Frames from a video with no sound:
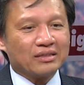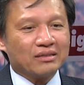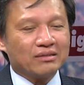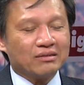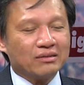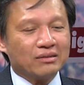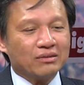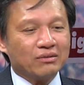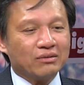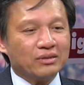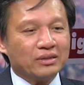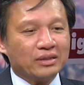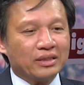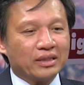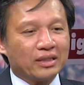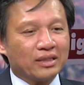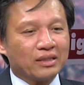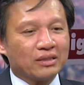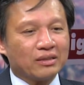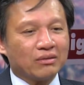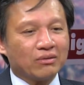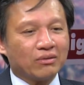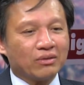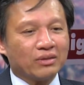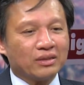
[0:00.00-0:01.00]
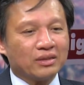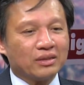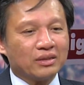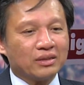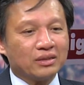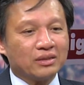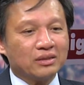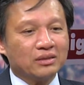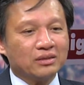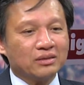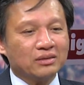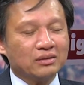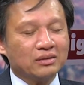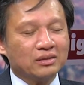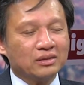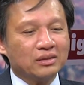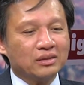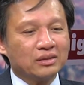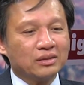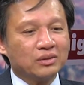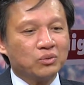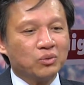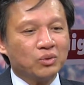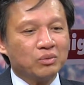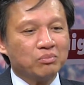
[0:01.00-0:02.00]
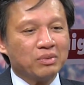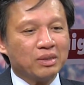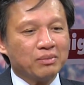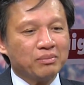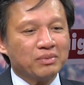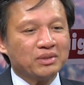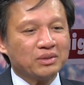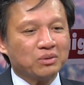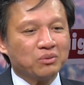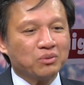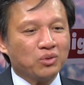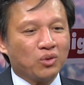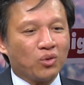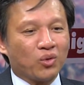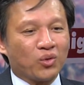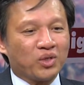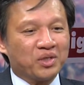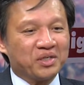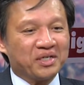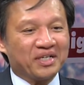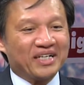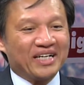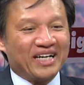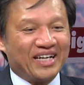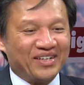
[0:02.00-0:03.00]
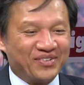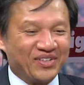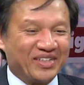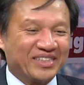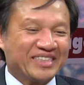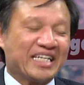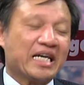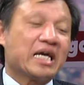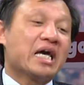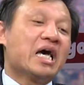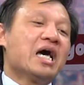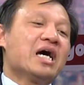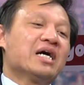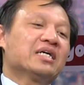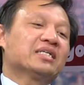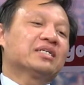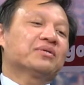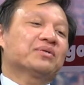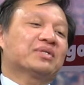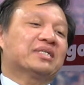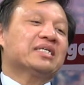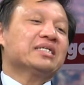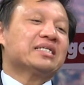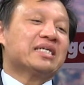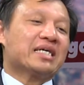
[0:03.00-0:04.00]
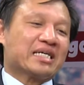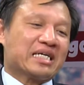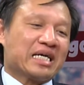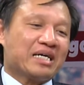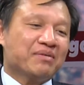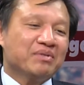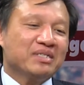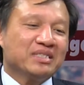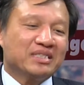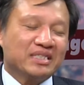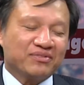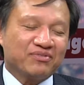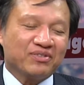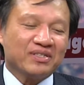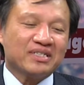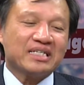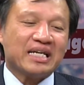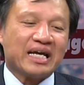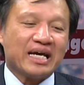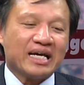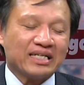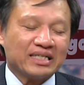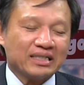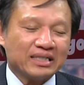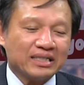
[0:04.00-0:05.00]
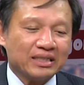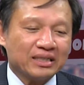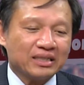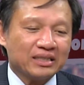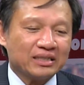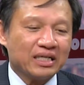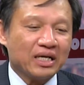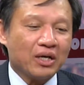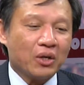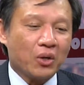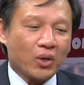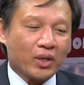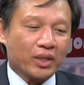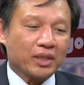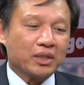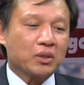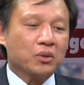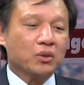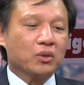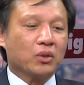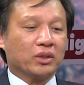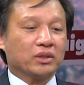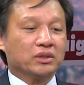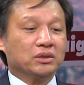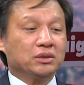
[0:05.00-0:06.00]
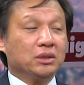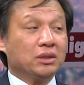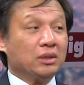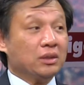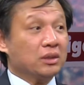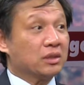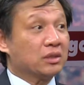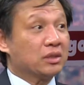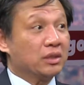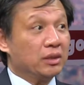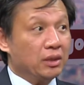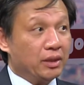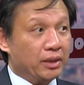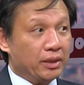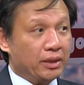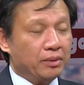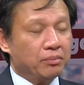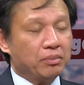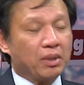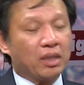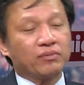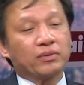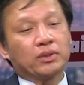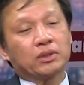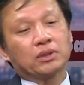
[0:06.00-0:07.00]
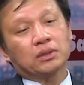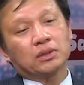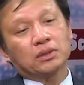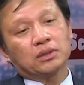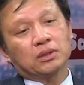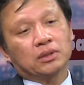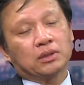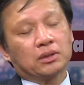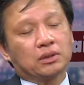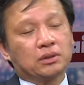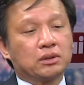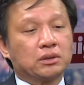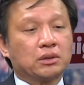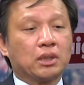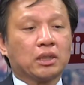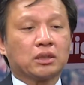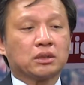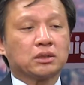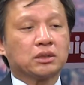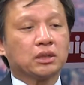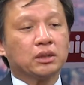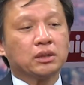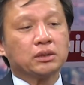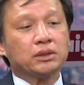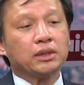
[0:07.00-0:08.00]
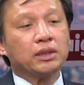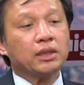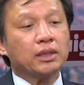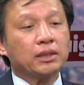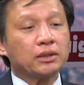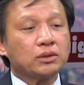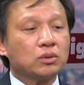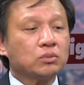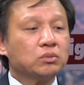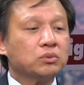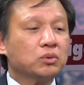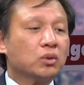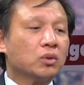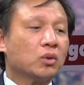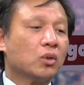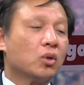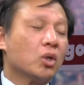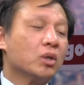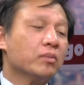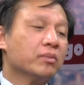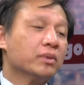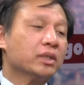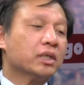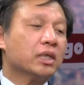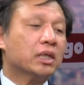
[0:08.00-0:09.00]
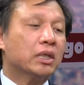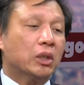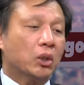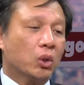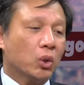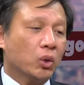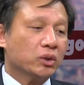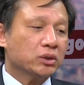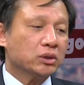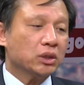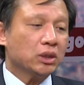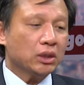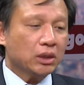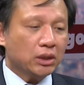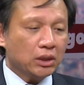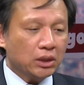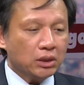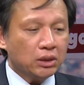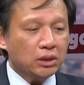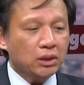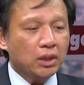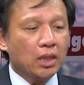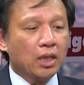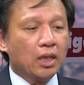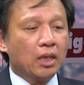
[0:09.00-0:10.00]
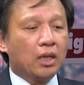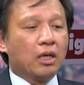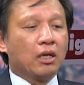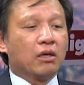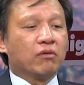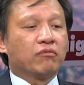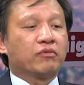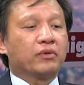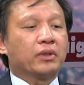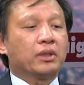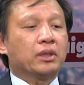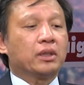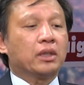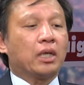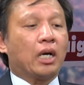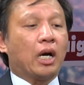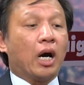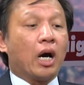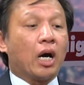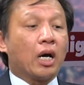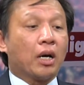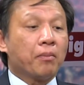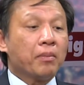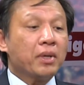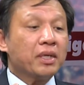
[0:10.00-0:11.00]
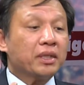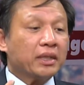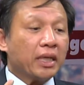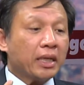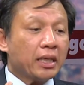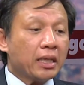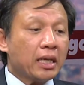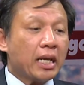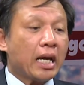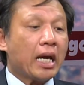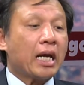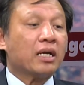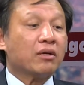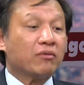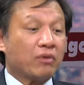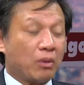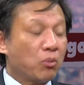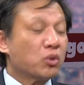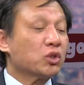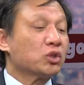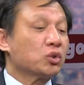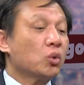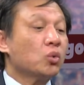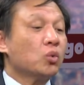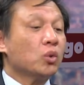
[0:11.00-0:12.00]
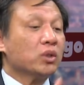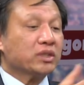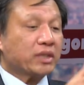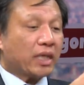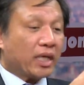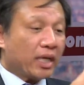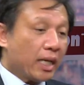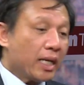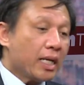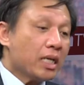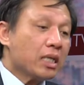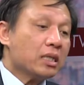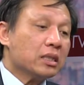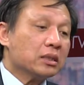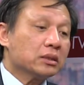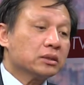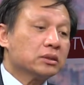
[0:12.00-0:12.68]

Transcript: cái đó có thể là gọi thành nghị quyết 36 đổi ngược lại phải chăng? Nhưng mà thế này, cảm ơn chị Phiến Đan à, đã hỏi câu hỏi rất là trí lý bởi vì thực sự ra là chúng tôi có một cơ hội rất lớn vì ở bên Thái Lan và một số quốc gia khác